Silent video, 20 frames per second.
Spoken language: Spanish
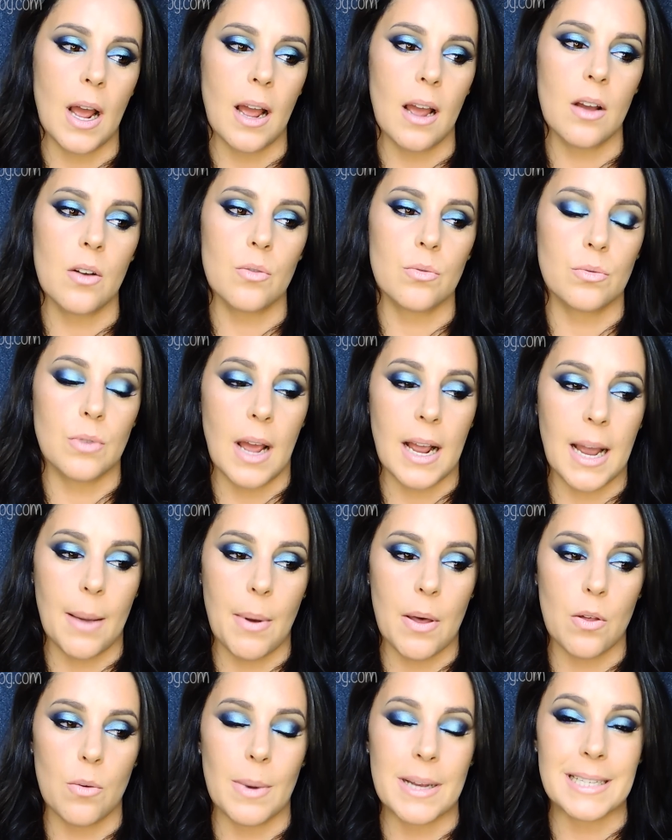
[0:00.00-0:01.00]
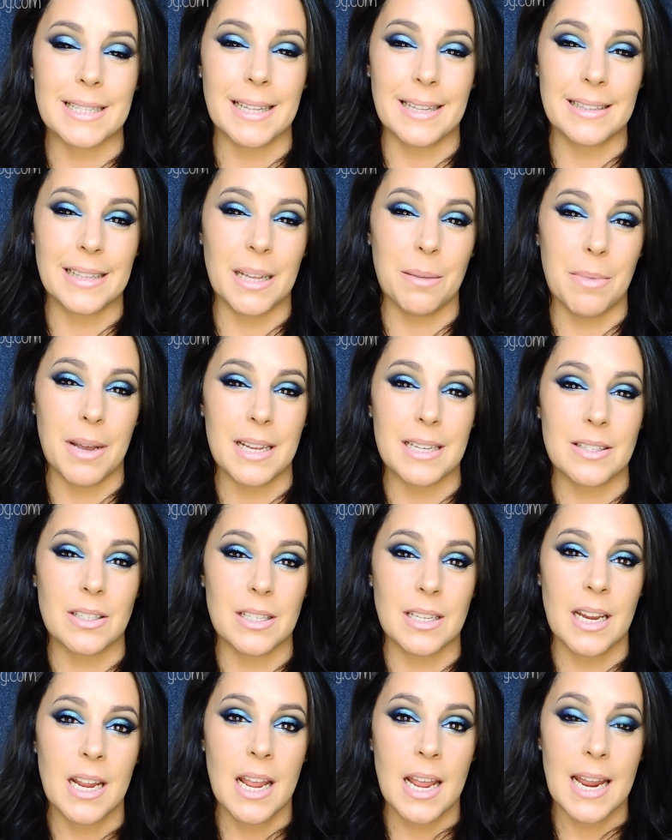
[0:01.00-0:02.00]
un, acabado bastante
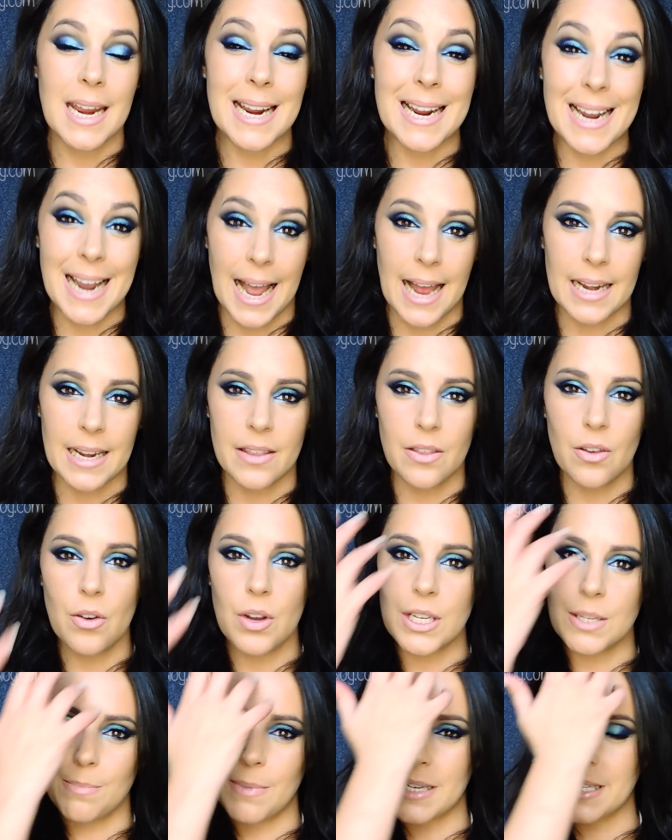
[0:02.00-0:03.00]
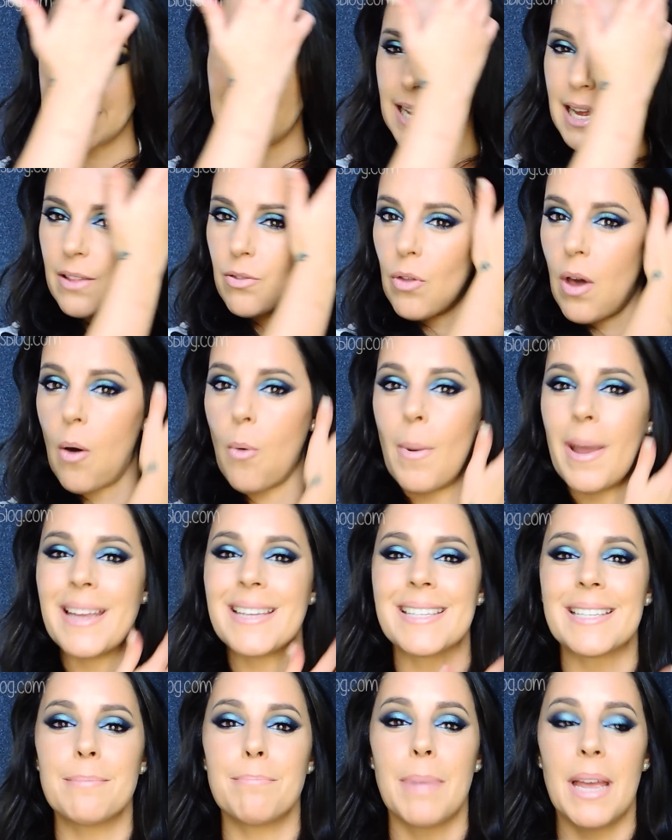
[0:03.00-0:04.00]
más cálido, es más tirando a
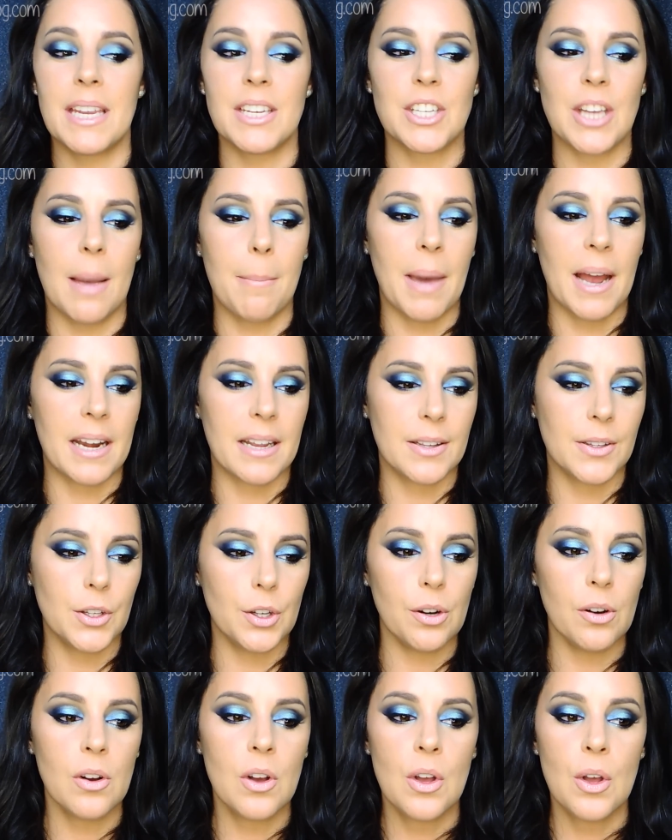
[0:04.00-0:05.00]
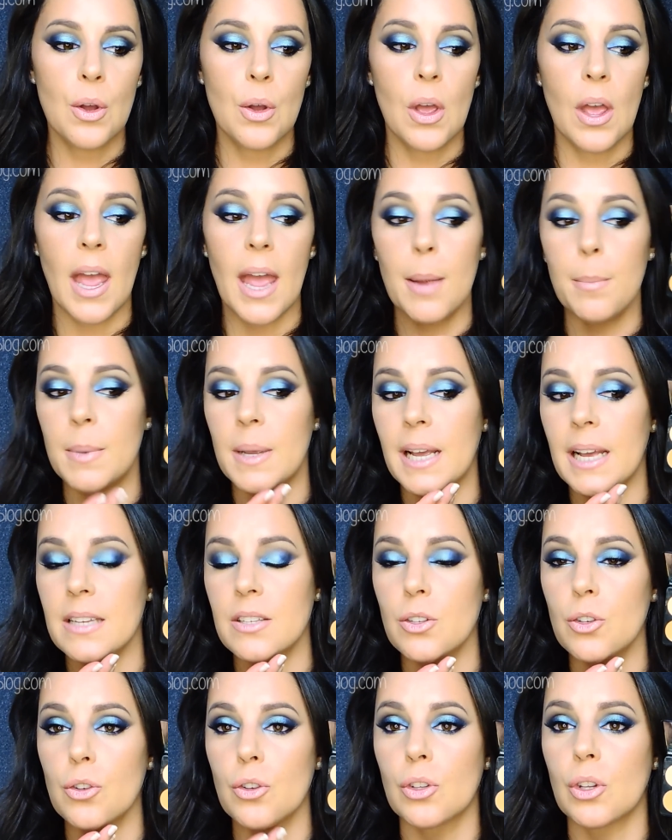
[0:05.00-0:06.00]
beige, amarillo. En mi
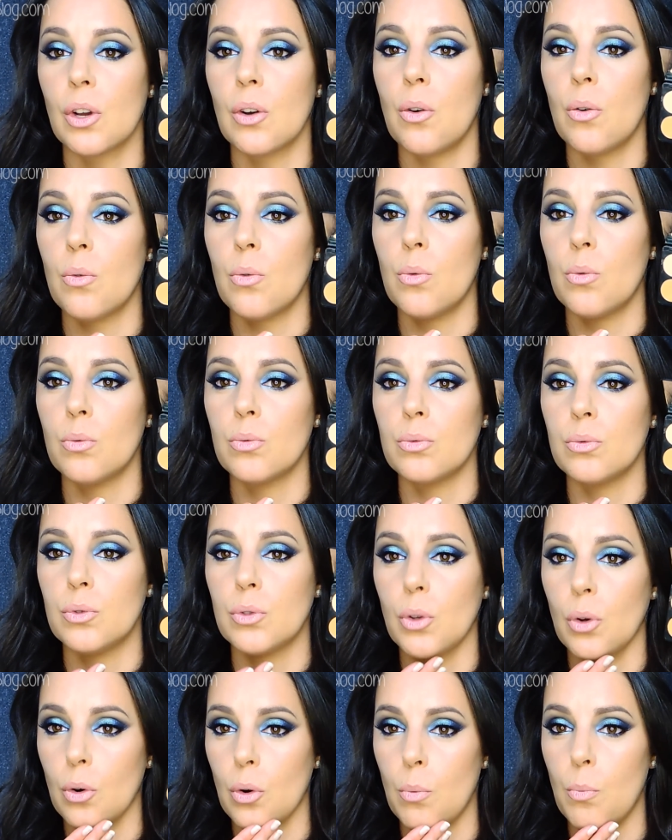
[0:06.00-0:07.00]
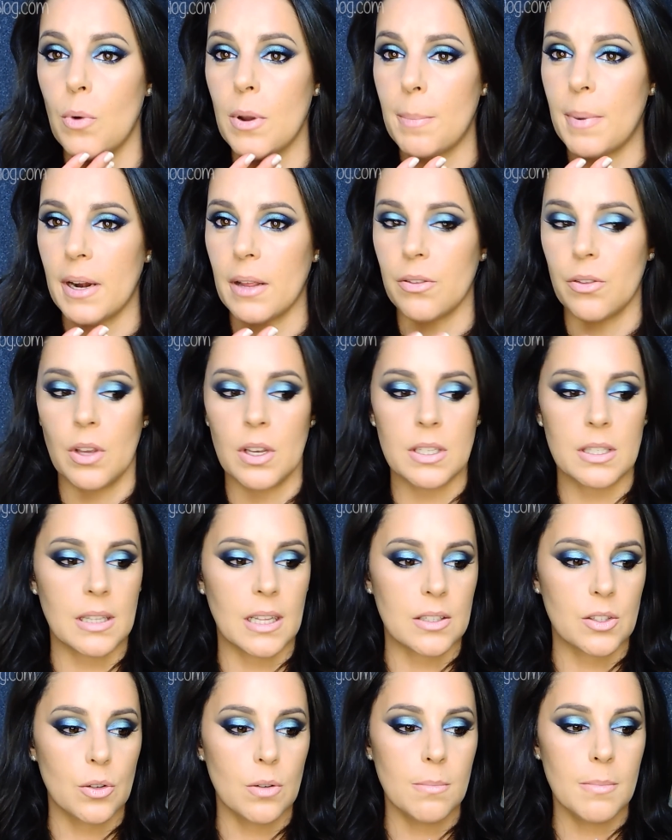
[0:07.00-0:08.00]
caso yo tengo un tono muy parecido a
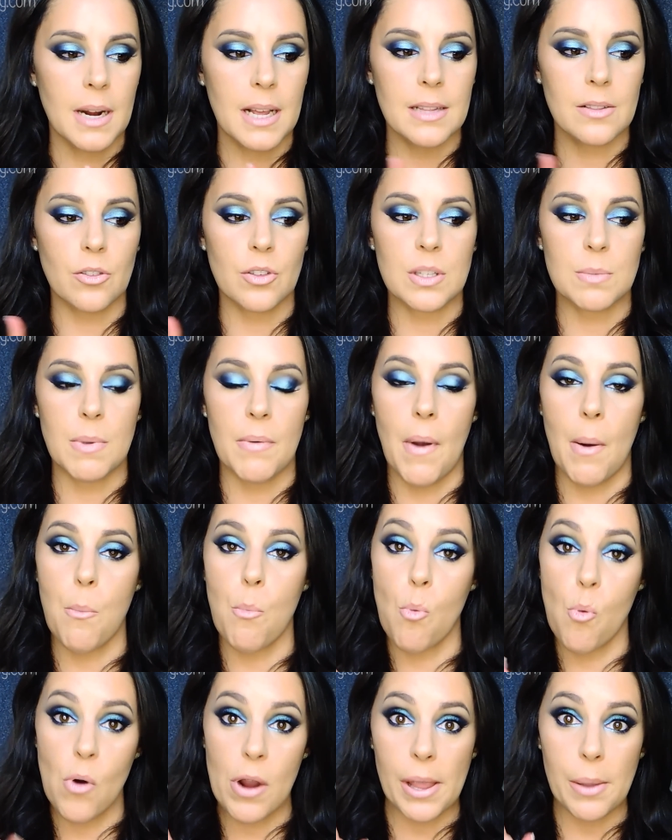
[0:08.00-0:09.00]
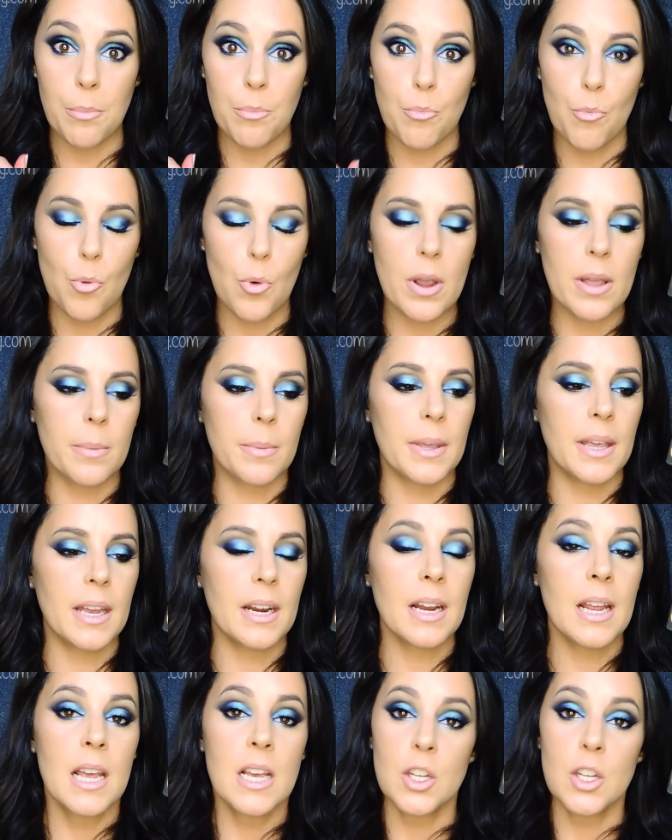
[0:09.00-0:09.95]
esta sombra, entonces me va muy, muy bien,